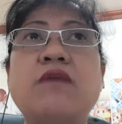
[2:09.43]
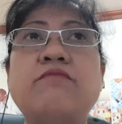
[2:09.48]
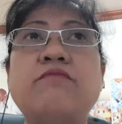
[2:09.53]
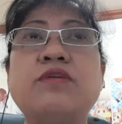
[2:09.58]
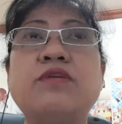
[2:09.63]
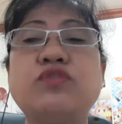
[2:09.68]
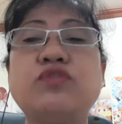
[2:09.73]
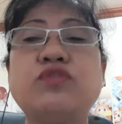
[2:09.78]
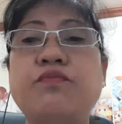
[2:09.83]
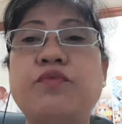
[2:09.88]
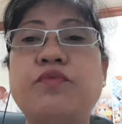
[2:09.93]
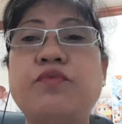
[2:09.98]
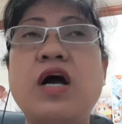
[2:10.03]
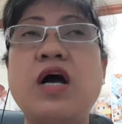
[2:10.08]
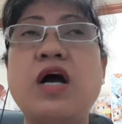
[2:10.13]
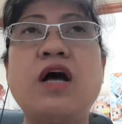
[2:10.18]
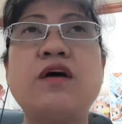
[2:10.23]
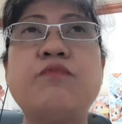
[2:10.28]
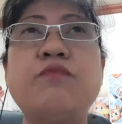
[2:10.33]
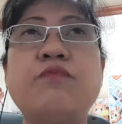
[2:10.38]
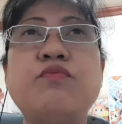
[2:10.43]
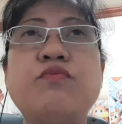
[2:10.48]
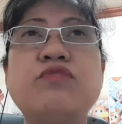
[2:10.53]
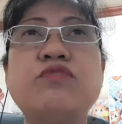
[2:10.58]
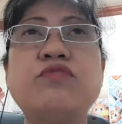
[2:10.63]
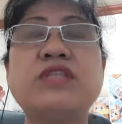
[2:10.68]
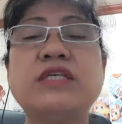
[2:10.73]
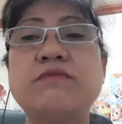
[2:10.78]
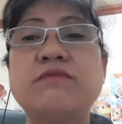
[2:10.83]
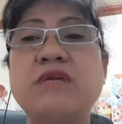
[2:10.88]
mag uh, ah,
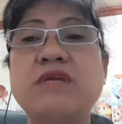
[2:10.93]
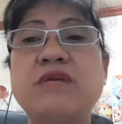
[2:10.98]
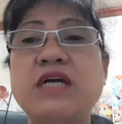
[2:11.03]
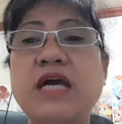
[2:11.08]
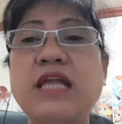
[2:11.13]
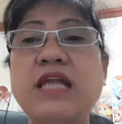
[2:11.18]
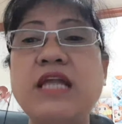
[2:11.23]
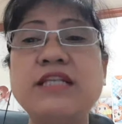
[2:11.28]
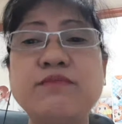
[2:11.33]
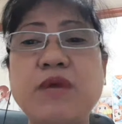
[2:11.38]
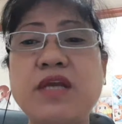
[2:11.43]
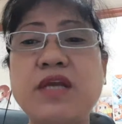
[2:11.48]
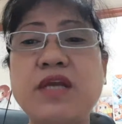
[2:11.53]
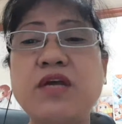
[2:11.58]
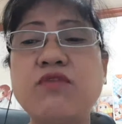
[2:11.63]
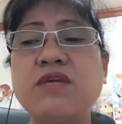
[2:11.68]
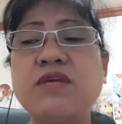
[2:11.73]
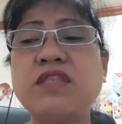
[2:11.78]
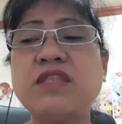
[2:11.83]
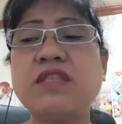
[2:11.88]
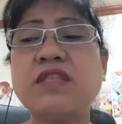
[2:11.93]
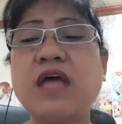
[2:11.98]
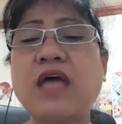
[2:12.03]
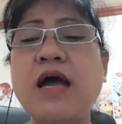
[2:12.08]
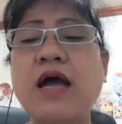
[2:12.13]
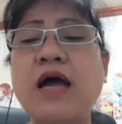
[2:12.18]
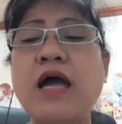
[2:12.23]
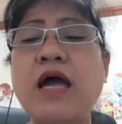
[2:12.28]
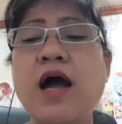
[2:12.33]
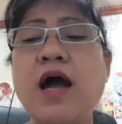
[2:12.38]
pumunta sa mga LS para kumanta
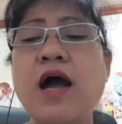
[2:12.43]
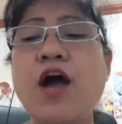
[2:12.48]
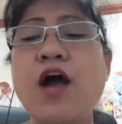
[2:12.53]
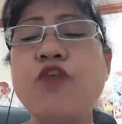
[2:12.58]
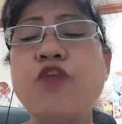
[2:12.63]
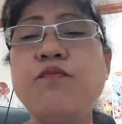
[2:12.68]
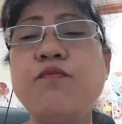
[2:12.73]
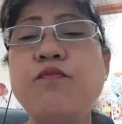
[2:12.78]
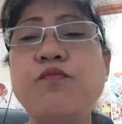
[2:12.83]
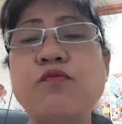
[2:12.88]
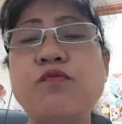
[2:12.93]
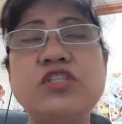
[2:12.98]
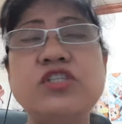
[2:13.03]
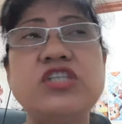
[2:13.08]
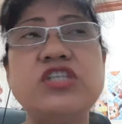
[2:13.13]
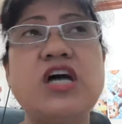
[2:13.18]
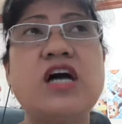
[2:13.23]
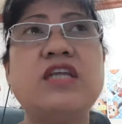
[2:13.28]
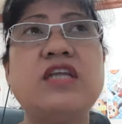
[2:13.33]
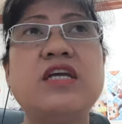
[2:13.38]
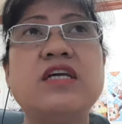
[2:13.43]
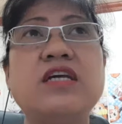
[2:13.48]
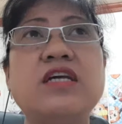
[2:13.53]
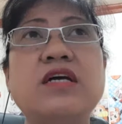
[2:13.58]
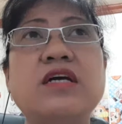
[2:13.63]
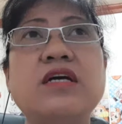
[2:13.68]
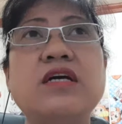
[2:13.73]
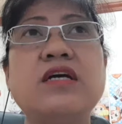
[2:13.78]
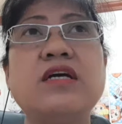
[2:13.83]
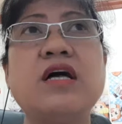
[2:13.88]
ano po siya
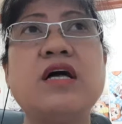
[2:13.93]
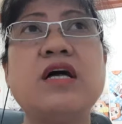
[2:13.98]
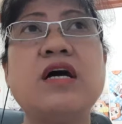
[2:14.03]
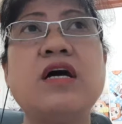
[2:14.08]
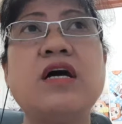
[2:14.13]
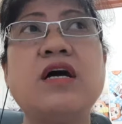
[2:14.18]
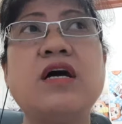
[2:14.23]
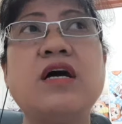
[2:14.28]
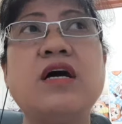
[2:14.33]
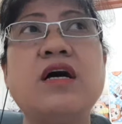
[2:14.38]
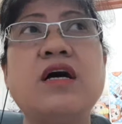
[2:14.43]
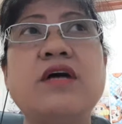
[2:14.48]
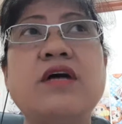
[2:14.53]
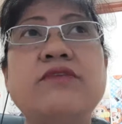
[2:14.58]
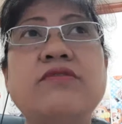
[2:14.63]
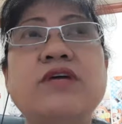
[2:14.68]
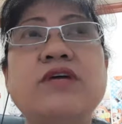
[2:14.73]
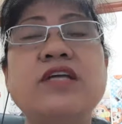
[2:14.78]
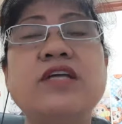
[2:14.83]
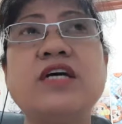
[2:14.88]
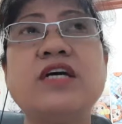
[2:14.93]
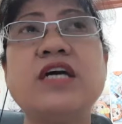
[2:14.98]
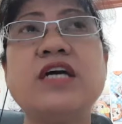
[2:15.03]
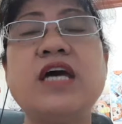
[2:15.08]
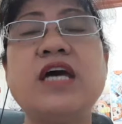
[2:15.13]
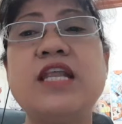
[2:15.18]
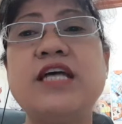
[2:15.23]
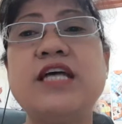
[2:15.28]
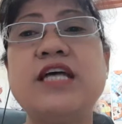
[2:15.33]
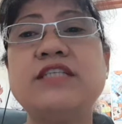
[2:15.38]
naging uh, yung kanyang
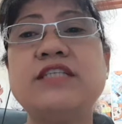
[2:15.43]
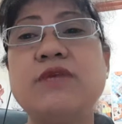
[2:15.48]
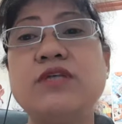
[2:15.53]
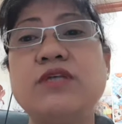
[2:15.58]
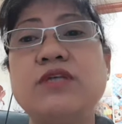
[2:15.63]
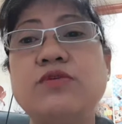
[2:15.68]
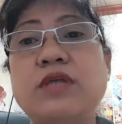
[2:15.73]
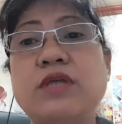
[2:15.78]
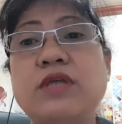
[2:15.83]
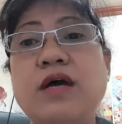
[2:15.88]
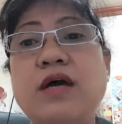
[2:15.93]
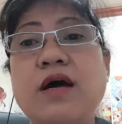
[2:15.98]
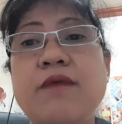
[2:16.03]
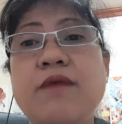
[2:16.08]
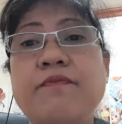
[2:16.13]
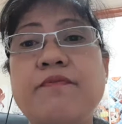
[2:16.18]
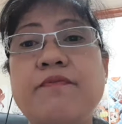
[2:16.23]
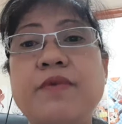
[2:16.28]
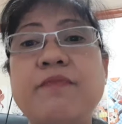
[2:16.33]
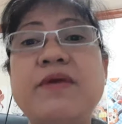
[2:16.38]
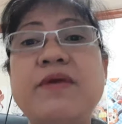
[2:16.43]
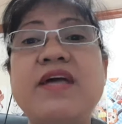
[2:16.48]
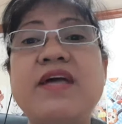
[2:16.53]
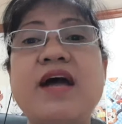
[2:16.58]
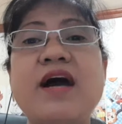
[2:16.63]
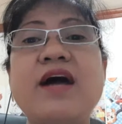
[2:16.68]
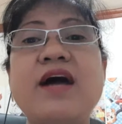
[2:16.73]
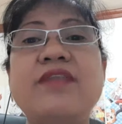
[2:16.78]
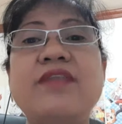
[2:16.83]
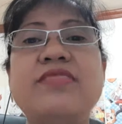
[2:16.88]
LS medyo na
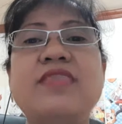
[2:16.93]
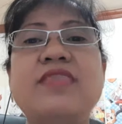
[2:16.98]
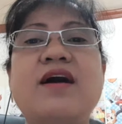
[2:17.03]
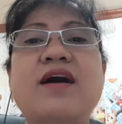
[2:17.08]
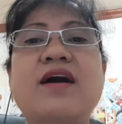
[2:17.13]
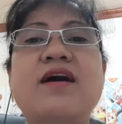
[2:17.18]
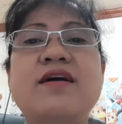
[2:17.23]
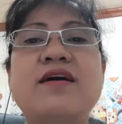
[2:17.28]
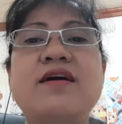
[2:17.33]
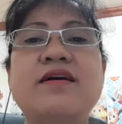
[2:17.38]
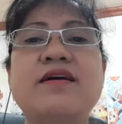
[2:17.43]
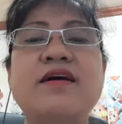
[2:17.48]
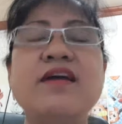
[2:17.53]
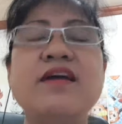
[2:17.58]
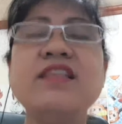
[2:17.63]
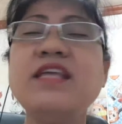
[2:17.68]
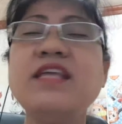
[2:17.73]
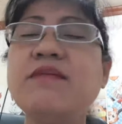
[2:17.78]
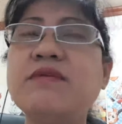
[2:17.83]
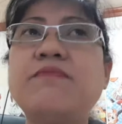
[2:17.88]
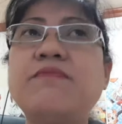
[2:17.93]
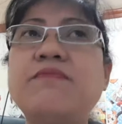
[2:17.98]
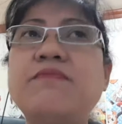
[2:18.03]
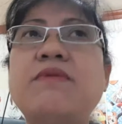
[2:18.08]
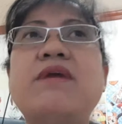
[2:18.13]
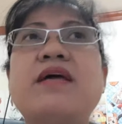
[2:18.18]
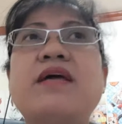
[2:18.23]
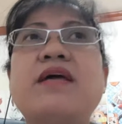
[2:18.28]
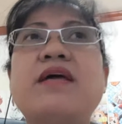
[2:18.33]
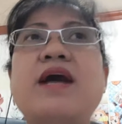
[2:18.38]
pabayaan niya hindi mo na
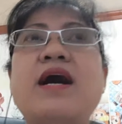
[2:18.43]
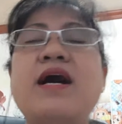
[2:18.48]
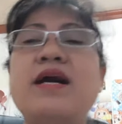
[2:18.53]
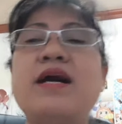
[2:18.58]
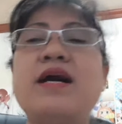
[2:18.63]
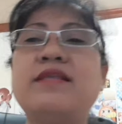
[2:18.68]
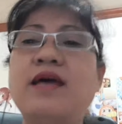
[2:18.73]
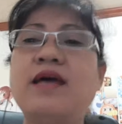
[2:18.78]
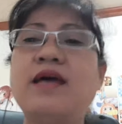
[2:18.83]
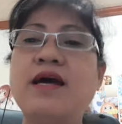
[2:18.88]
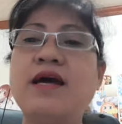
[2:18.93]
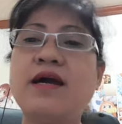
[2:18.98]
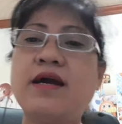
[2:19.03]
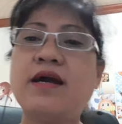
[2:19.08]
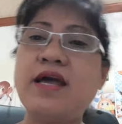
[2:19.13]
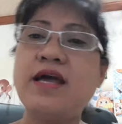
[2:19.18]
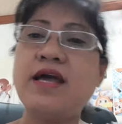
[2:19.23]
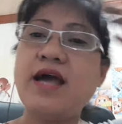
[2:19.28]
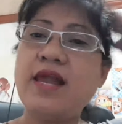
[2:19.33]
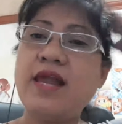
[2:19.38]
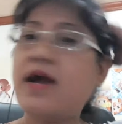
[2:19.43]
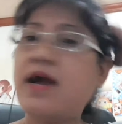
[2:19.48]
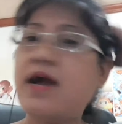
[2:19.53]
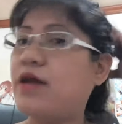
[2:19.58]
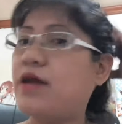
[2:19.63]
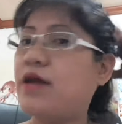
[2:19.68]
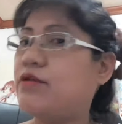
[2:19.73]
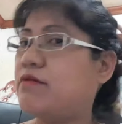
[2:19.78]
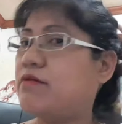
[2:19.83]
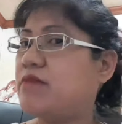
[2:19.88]
pabayaan kaya lang
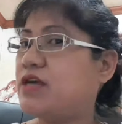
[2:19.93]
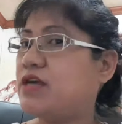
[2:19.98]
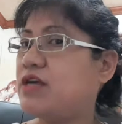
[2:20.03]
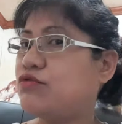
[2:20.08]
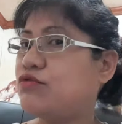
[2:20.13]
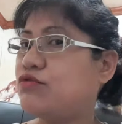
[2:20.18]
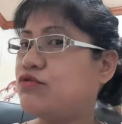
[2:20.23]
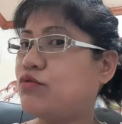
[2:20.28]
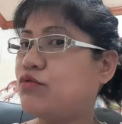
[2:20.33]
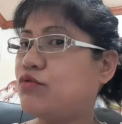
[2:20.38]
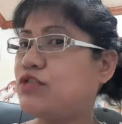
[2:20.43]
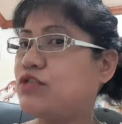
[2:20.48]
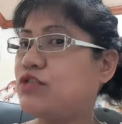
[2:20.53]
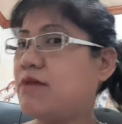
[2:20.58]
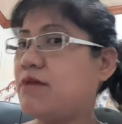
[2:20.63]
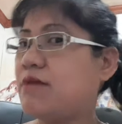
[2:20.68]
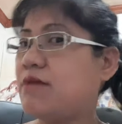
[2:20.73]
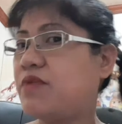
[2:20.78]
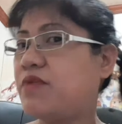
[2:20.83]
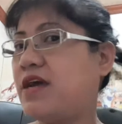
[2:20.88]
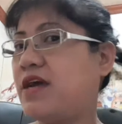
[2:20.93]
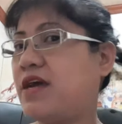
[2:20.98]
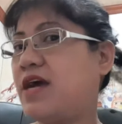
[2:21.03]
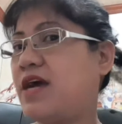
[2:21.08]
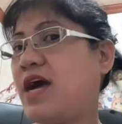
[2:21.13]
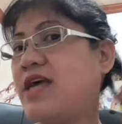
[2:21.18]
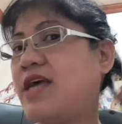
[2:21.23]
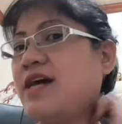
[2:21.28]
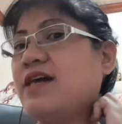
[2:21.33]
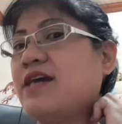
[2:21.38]
ano medyo syempre
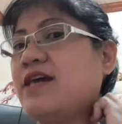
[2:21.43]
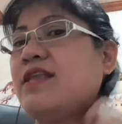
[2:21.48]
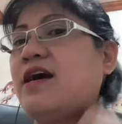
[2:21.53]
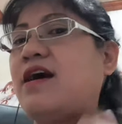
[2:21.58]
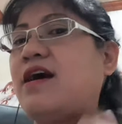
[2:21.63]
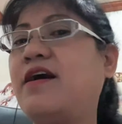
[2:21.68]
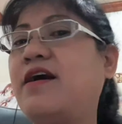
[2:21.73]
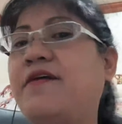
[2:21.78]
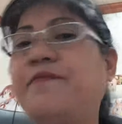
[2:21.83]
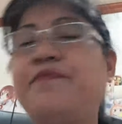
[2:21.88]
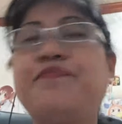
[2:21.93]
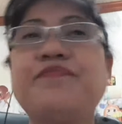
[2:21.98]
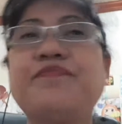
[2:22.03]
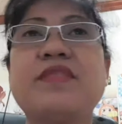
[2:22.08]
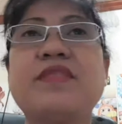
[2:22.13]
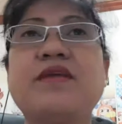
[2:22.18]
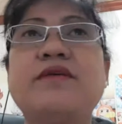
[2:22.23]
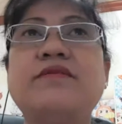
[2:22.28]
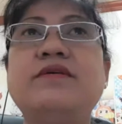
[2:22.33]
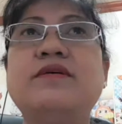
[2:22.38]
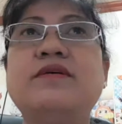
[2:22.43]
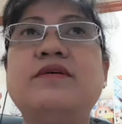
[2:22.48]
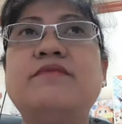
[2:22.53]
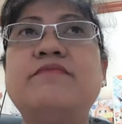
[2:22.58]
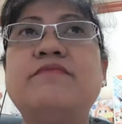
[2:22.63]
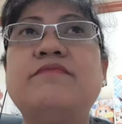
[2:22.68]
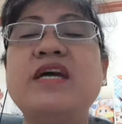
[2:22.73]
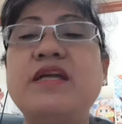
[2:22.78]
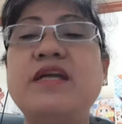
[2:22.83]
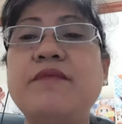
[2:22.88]
ayan uh,
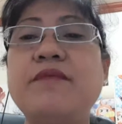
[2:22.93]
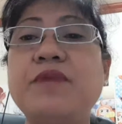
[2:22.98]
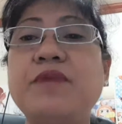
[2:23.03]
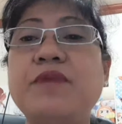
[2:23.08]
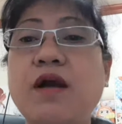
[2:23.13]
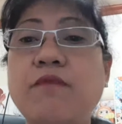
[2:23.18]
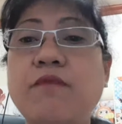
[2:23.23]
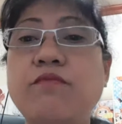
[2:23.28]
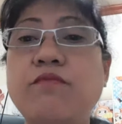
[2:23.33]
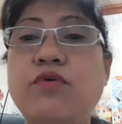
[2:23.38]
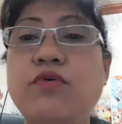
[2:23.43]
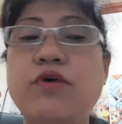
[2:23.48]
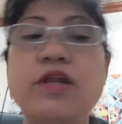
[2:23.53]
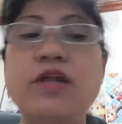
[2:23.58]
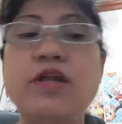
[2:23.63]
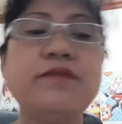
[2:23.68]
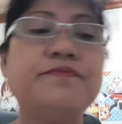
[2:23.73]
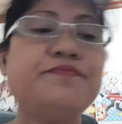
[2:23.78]
mahirap maghabol